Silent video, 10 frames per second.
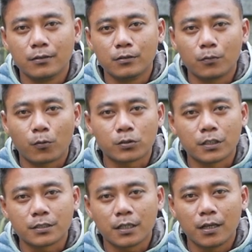untuk
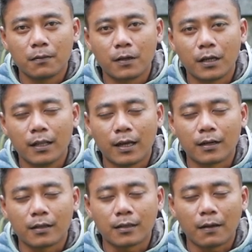proses
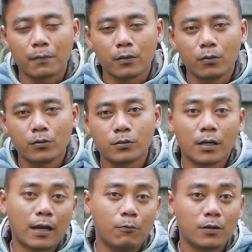menghilangkan getap itu juga
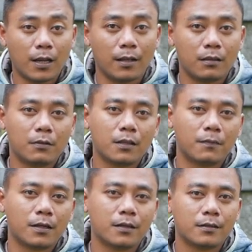nggak mudah
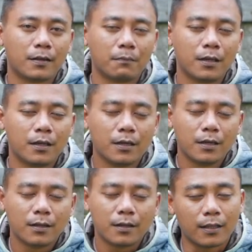teman-teman tapi
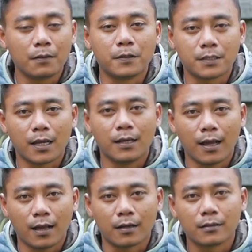nanti bisa
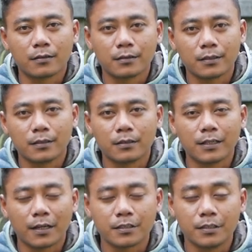hilang e,
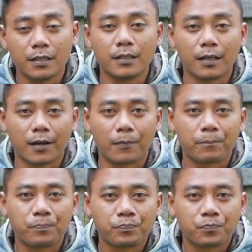dengan sendirinya
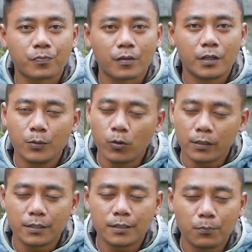
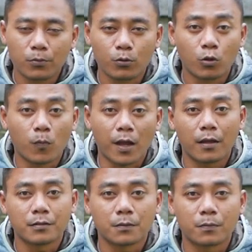dibuat aja burung
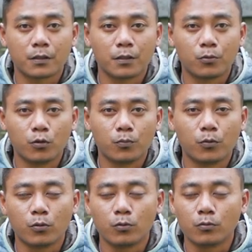rumahan seperti
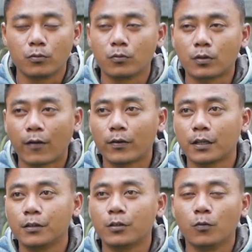burung-burung
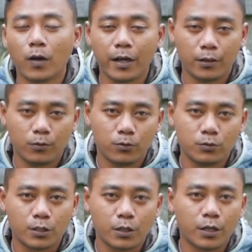rawatan di rumah itu
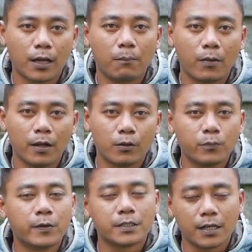sering diablak
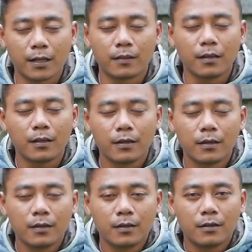itu biasanya nanti
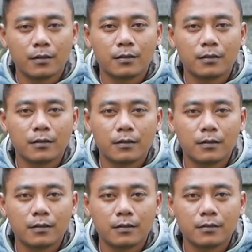e,
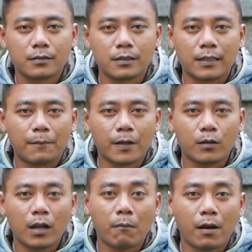eh, getapnya
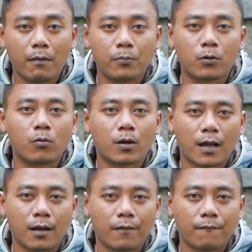itu lama-lama
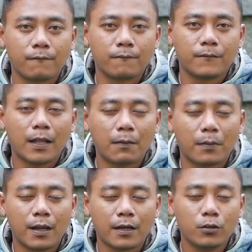berkurang dan
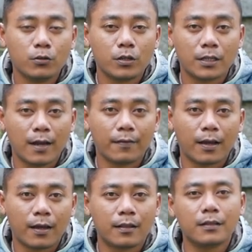apalagi untuk
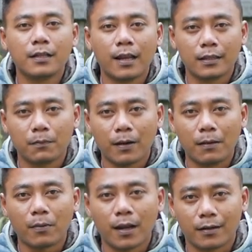digantangan nanti dilatih
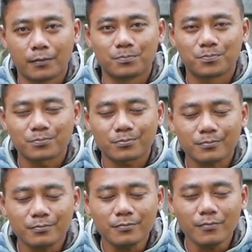pelan-pelan
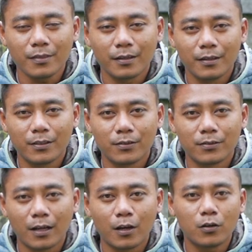gitu
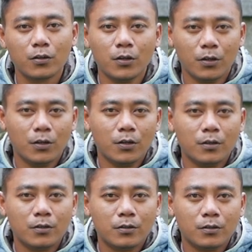kalau
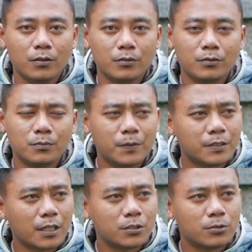
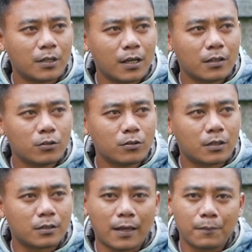bisa juga itu
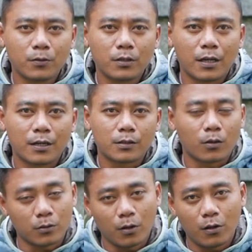getap itu dari
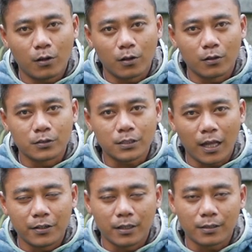trotol
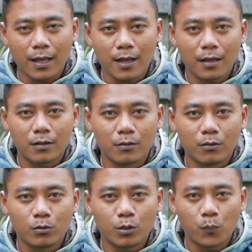saat nyetak
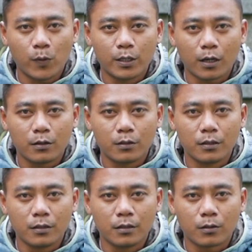itu kebanyakan
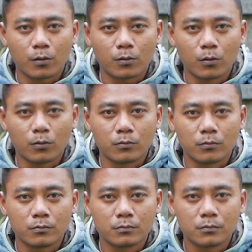di kerodong
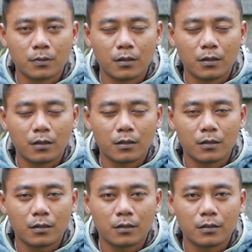
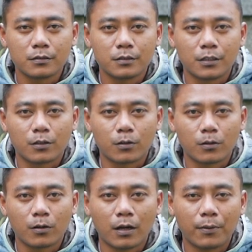eh, di
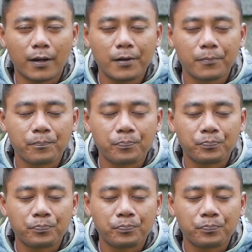kerodong apa